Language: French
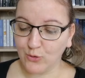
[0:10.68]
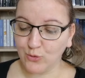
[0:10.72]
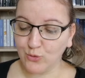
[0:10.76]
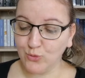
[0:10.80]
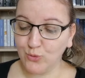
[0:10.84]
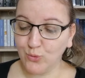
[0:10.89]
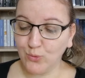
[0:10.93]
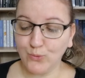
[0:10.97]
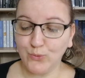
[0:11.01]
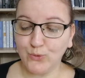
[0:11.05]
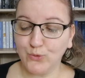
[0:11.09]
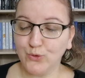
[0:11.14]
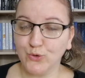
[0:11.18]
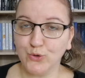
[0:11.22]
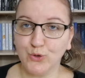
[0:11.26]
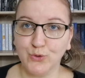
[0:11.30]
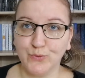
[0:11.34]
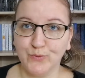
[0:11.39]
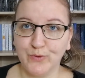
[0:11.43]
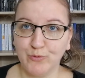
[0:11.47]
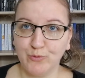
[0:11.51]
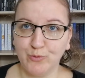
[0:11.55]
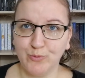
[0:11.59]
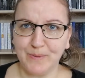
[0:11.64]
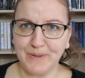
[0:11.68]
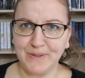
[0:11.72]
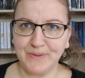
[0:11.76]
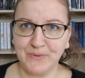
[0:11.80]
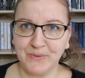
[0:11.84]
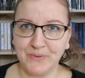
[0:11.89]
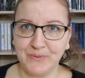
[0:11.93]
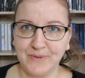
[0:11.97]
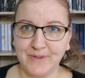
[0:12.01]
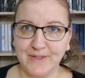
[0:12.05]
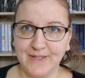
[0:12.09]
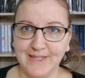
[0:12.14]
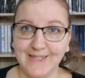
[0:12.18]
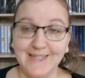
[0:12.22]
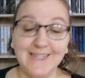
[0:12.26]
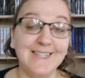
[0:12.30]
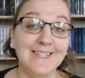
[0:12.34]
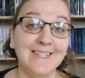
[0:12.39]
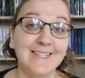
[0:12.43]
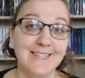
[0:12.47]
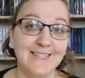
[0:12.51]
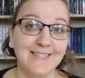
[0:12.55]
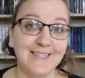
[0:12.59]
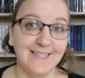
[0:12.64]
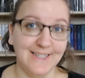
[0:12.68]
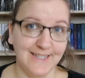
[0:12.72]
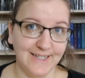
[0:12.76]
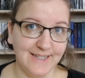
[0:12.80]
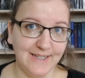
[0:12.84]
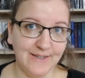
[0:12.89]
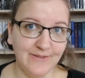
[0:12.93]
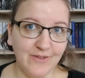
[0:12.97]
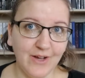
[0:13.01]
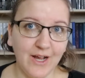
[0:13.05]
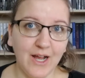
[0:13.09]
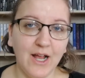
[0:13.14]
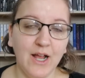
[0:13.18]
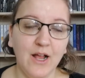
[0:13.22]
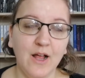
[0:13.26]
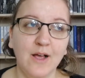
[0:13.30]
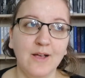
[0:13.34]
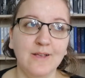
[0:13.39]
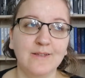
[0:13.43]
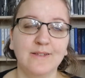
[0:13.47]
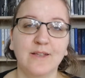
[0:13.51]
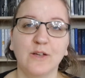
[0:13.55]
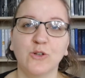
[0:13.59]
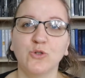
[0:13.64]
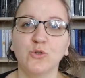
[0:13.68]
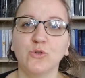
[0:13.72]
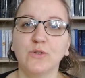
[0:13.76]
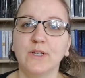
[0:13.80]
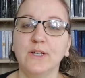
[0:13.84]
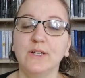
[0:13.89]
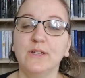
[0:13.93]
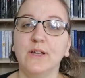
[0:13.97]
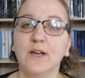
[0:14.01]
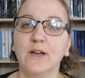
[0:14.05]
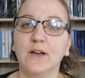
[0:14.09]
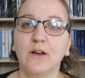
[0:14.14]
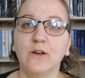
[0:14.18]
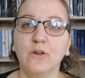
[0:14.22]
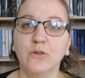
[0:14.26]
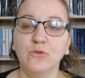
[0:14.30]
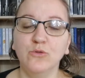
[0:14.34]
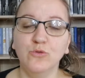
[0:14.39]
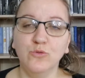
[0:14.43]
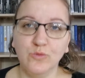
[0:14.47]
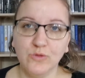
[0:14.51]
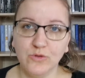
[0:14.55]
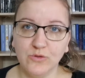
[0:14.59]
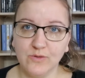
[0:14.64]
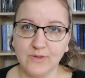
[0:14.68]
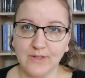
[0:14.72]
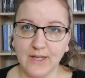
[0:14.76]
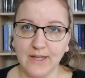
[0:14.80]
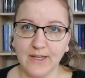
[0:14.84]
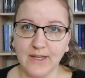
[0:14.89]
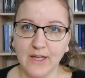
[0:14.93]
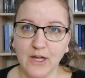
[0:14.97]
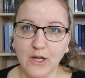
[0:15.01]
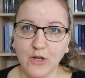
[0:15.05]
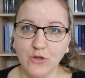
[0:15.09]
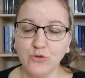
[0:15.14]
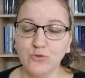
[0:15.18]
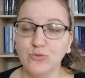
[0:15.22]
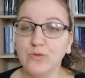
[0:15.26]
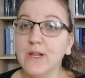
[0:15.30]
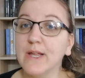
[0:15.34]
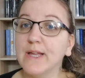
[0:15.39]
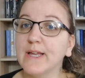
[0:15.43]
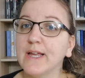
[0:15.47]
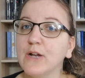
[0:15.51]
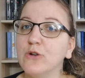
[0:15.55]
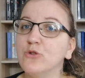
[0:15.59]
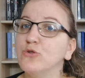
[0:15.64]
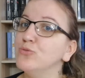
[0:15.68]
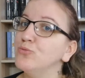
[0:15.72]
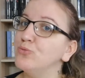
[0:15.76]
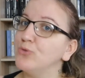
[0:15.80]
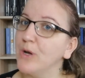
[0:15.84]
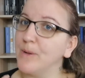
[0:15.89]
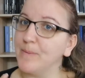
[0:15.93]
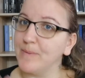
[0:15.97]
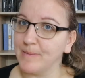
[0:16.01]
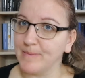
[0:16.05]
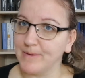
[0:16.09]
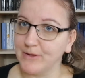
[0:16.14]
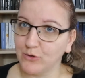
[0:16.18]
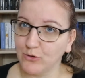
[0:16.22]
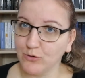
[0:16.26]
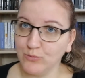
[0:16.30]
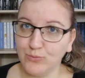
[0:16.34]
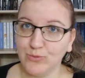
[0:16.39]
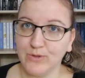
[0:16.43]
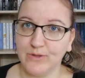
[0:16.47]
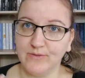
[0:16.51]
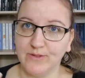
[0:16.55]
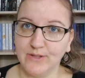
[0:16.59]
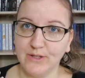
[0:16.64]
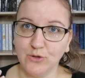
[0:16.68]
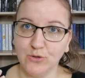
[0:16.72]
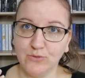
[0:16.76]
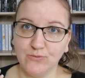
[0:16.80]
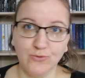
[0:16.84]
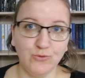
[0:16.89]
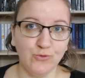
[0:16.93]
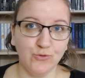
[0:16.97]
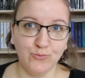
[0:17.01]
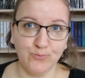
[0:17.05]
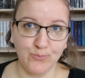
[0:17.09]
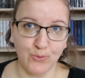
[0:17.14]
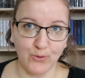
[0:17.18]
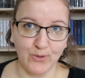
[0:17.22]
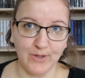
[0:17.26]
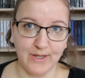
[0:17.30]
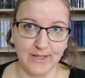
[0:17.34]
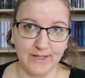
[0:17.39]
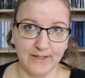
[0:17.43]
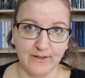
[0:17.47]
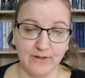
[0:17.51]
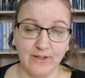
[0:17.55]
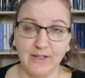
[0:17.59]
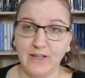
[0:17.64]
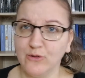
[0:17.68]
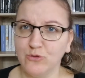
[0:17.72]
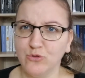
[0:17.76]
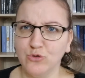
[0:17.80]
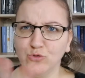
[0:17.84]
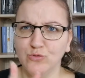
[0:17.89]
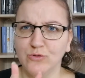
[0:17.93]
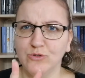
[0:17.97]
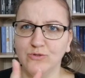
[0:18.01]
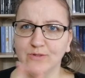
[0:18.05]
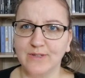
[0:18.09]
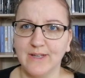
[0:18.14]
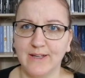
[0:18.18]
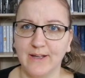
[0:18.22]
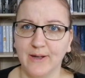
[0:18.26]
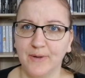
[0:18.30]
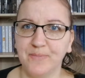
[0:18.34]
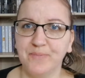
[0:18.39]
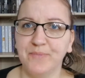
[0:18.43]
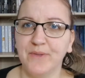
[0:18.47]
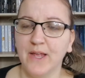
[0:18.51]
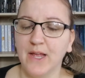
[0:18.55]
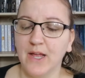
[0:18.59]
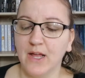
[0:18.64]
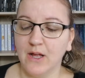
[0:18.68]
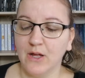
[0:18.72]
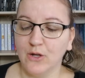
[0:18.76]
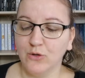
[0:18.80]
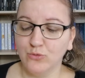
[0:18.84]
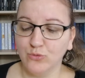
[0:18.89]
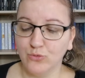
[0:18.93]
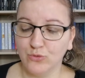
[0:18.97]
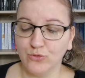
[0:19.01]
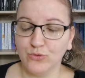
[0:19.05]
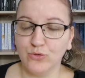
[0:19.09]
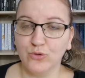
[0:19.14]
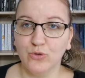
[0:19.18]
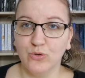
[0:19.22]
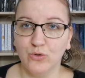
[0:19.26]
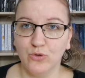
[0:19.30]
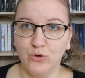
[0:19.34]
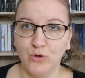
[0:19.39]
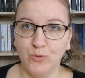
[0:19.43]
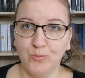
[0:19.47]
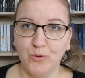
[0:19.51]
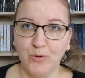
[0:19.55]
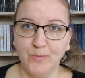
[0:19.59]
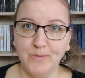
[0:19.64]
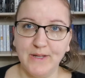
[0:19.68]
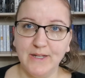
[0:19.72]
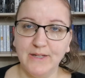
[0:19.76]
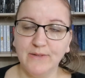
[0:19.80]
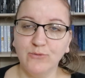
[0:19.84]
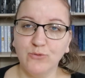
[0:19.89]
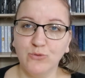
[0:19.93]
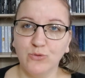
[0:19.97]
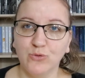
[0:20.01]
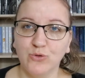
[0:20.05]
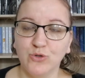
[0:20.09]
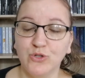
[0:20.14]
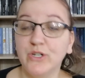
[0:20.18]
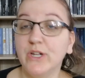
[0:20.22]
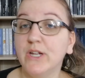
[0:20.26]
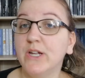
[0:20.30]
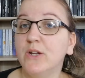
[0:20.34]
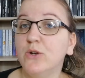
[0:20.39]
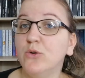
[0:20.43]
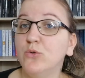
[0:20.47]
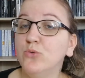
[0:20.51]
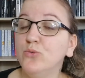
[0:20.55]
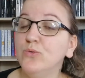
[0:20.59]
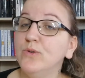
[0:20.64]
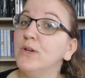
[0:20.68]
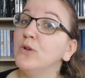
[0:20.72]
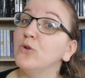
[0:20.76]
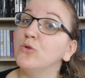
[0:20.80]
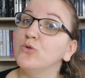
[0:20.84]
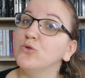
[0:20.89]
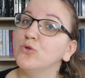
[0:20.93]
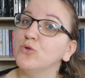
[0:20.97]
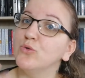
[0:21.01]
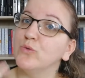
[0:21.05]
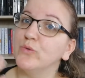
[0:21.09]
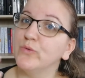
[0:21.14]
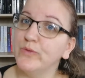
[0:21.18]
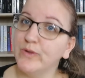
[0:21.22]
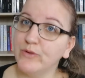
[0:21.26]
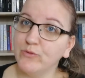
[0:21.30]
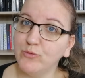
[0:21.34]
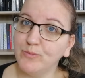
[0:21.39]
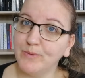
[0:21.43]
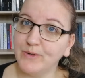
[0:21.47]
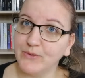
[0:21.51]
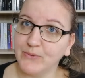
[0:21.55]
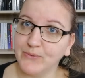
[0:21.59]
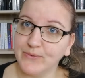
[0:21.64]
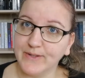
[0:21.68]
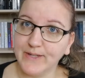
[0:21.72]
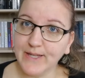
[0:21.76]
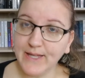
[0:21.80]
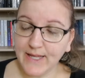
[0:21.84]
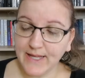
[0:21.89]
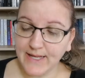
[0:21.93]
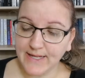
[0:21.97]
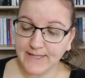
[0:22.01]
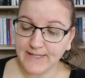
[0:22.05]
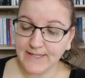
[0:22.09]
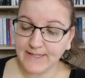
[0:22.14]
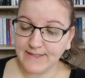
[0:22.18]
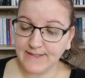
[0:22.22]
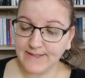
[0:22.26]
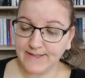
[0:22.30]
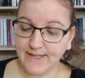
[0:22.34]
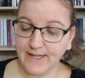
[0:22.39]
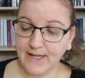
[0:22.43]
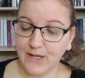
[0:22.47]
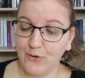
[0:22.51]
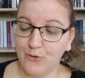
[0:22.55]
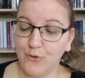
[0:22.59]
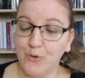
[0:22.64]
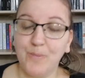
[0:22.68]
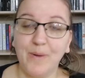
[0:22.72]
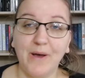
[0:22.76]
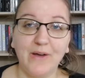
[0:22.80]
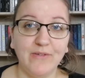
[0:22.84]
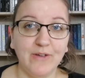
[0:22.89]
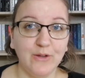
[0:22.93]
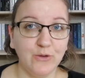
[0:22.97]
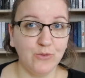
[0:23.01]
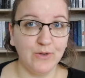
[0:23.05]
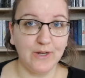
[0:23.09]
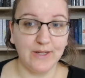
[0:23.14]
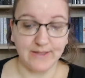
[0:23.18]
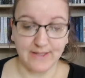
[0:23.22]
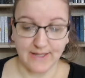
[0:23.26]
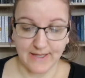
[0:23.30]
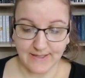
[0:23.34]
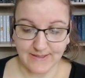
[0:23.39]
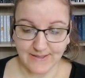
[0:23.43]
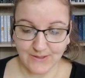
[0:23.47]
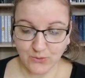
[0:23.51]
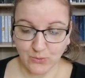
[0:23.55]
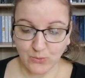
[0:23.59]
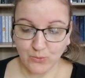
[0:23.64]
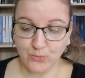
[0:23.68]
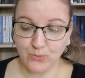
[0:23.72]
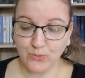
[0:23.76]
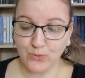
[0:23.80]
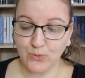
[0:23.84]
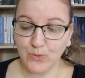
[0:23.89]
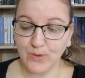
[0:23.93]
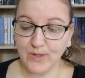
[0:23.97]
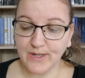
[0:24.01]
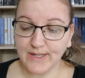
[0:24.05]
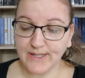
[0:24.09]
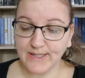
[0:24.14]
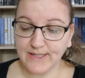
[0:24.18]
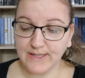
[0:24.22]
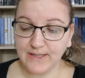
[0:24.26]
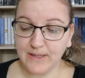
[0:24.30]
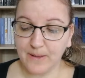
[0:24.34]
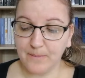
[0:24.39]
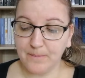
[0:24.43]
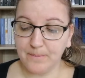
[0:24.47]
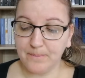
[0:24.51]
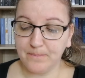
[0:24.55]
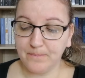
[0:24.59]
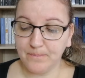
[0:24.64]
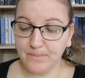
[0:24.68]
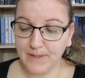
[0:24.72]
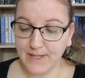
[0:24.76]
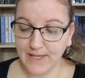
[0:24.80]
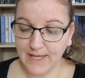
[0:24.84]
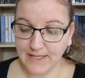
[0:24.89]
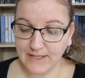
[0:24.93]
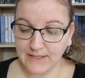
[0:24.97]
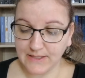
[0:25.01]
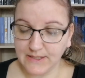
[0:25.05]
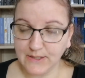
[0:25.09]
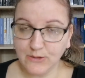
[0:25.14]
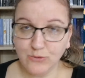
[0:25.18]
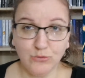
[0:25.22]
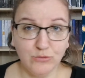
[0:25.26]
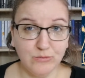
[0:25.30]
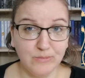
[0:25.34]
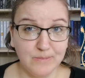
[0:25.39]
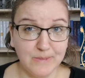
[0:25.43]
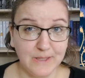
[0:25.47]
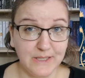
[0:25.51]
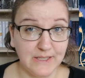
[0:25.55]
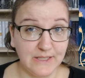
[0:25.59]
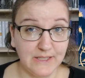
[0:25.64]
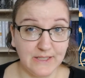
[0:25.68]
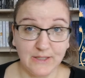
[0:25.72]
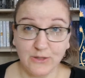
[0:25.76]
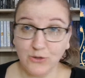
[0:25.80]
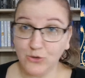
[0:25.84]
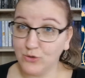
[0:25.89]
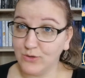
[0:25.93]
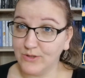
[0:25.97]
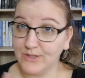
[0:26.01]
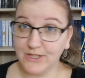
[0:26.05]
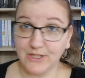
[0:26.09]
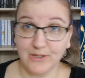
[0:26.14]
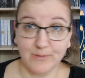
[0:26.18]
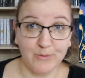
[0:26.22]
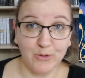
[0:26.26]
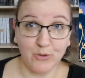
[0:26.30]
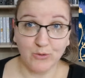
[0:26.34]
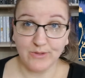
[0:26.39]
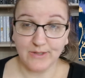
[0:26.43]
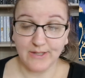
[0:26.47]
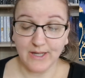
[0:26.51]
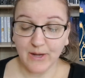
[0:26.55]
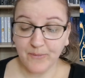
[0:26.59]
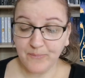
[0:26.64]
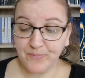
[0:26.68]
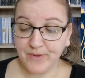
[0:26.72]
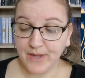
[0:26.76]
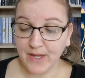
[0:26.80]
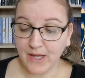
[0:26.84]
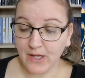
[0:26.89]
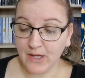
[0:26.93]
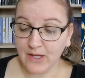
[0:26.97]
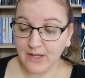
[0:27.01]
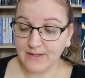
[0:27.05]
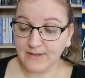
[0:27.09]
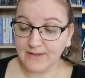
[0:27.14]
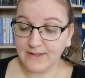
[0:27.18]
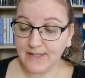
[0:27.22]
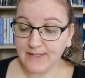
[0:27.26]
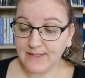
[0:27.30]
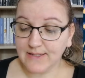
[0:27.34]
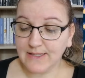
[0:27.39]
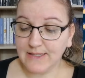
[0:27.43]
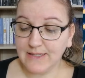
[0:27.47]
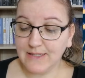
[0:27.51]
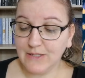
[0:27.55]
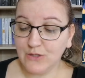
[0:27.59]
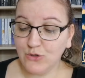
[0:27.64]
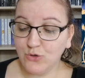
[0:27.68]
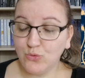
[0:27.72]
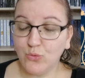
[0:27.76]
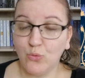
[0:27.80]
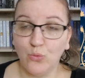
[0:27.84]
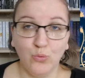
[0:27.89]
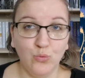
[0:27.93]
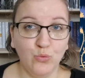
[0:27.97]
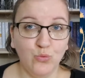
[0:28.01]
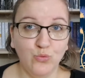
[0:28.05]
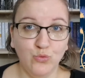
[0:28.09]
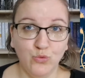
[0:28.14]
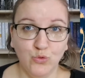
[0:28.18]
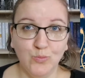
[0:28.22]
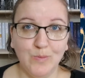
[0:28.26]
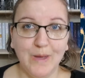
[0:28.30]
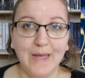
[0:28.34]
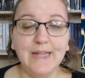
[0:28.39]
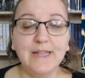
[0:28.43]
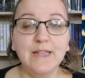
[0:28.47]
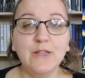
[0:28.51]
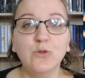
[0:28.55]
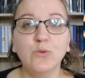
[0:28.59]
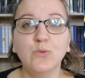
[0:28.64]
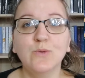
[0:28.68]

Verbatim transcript: Donc je vais vous présenter six livres, sachant qu'il y a une suite de saga sur laquelle je ne pourrai pas m'étendre pour éviter de vous spoiler. Il y a deux suites de saga. Donc le premier livre que j'ai lu et que je vais vous présenter, c'est Le parfum de la trahison de Erin Beatty ou Betty, je ne sais jamais le dire, des éditions Lumen.